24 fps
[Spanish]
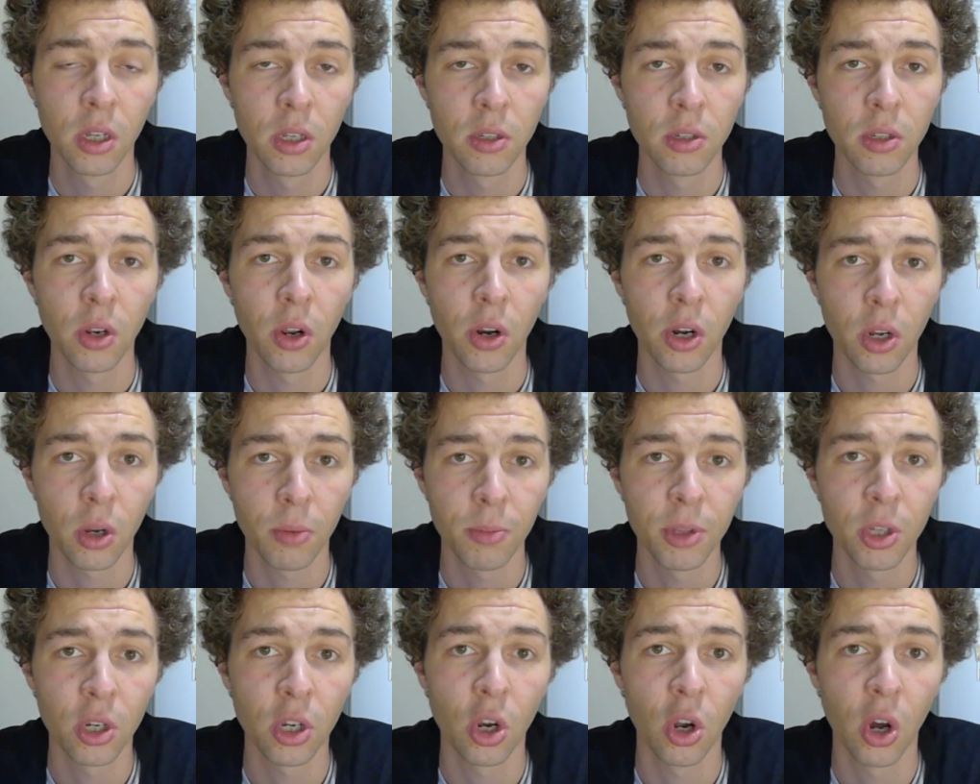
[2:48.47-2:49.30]
Se los
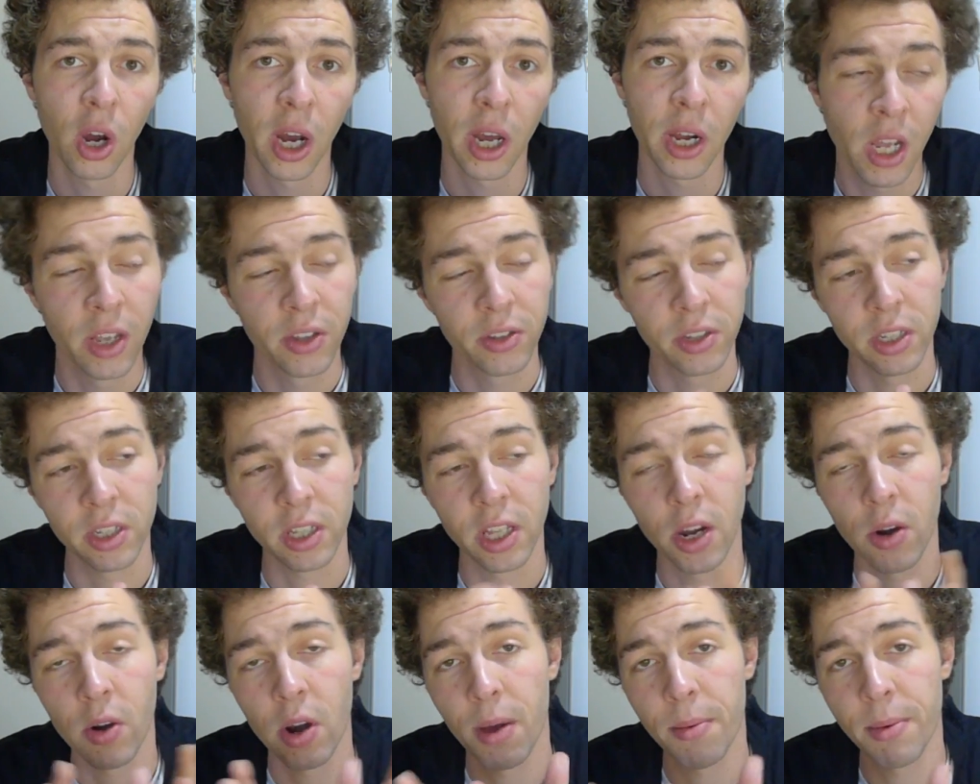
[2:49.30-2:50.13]
recomiendo que lo hagan. Si
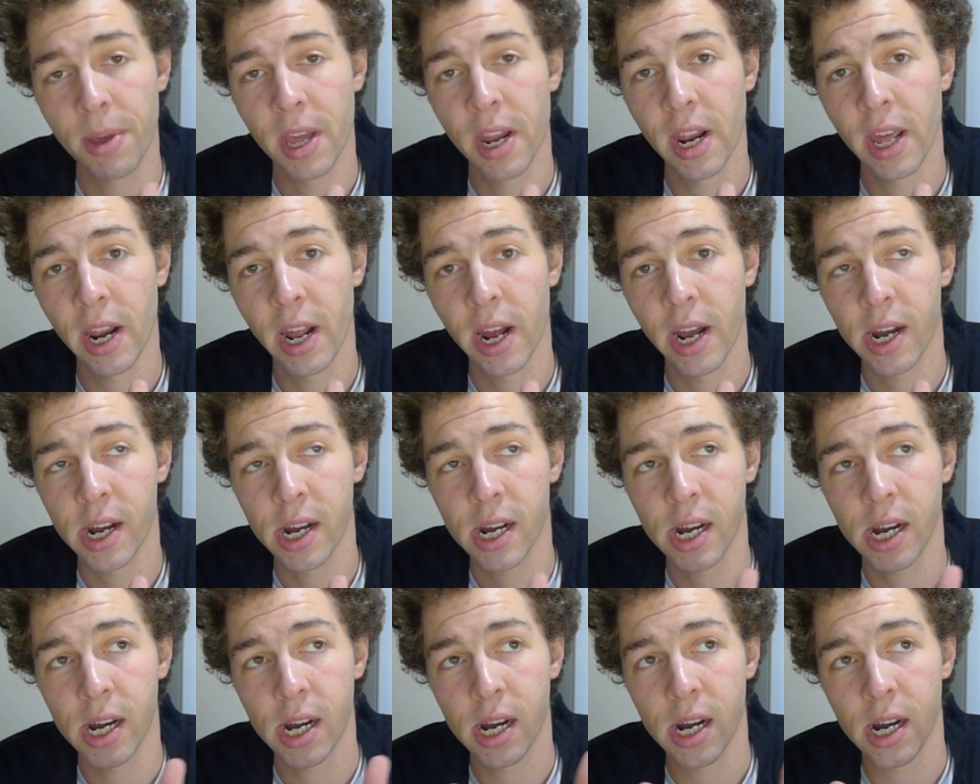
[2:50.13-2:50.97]
tienen una media
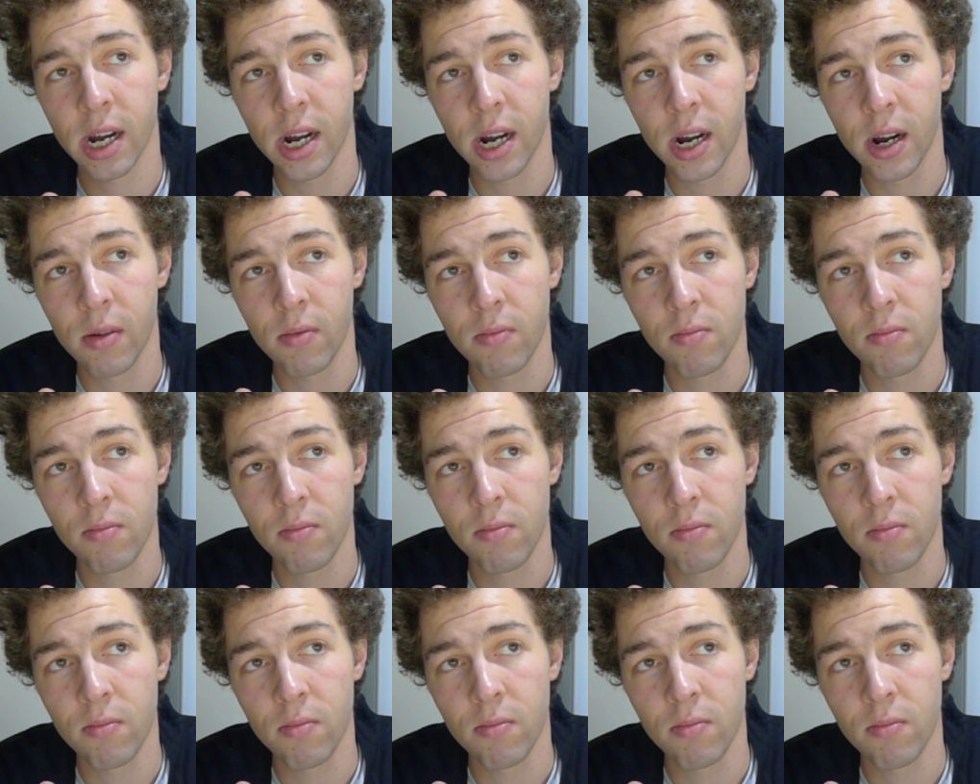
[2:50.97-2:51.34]
naranja,